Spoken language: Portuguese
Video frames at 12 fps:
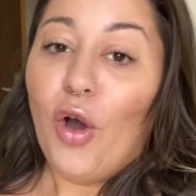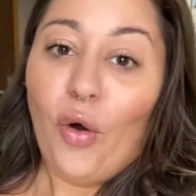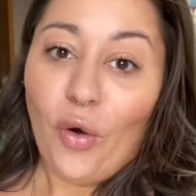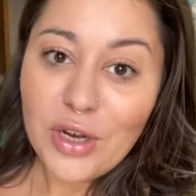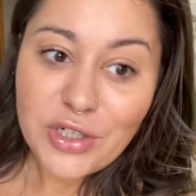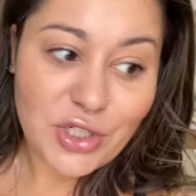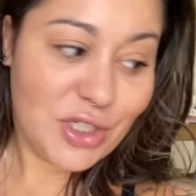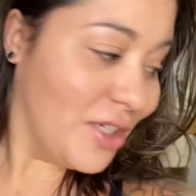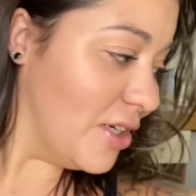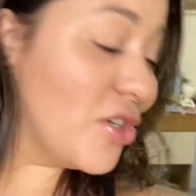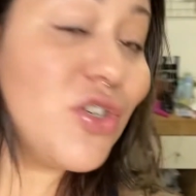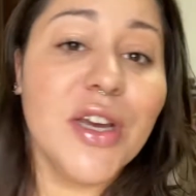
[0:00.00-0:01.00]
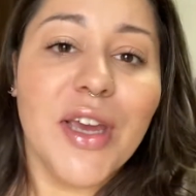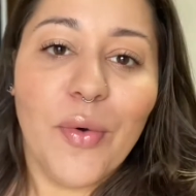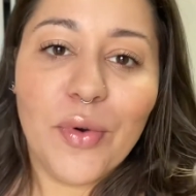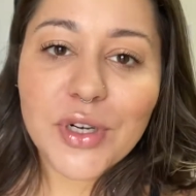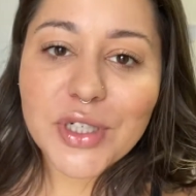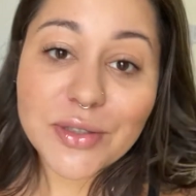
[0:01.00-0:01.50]
Hoje, que dia
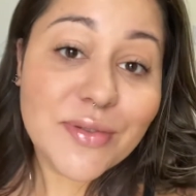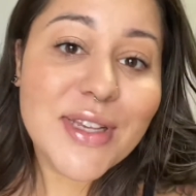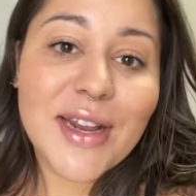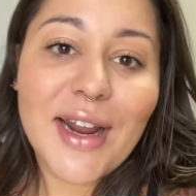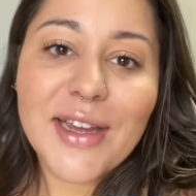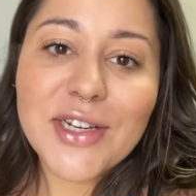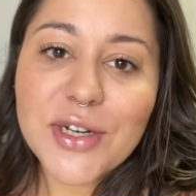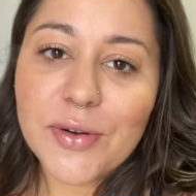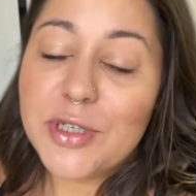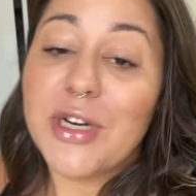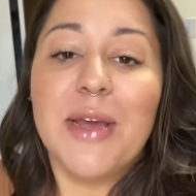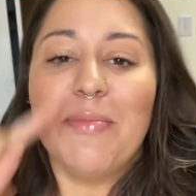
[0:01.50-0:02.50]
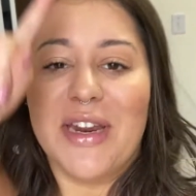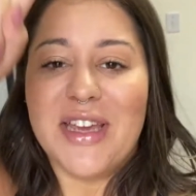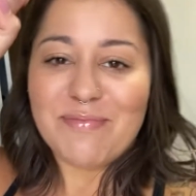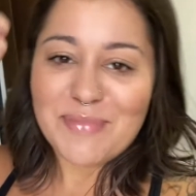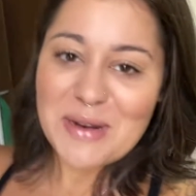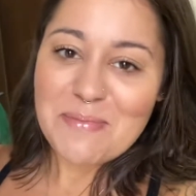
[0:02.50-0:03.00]
hoje? Não sei nem que dia que é hoje. Lembrei,
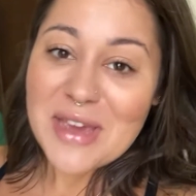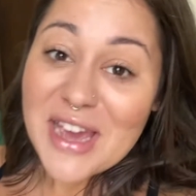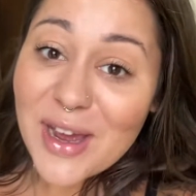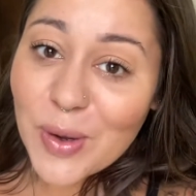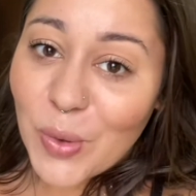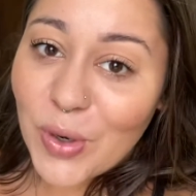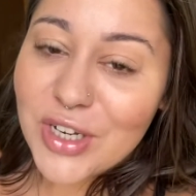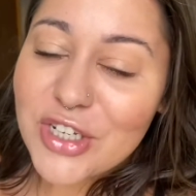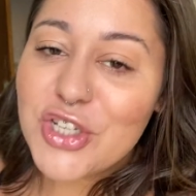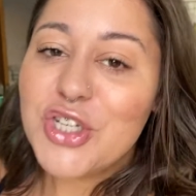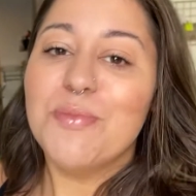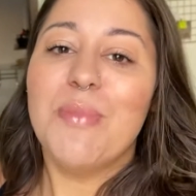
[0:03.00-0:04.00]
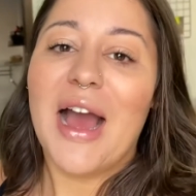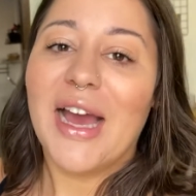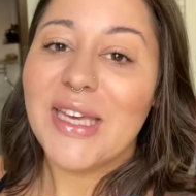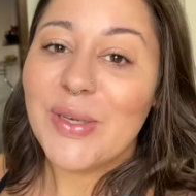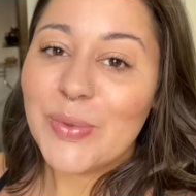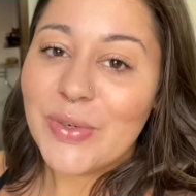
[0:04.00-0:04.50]
primeiro de
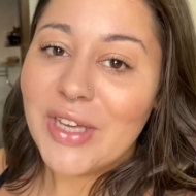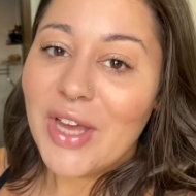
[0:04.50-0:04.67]
maio.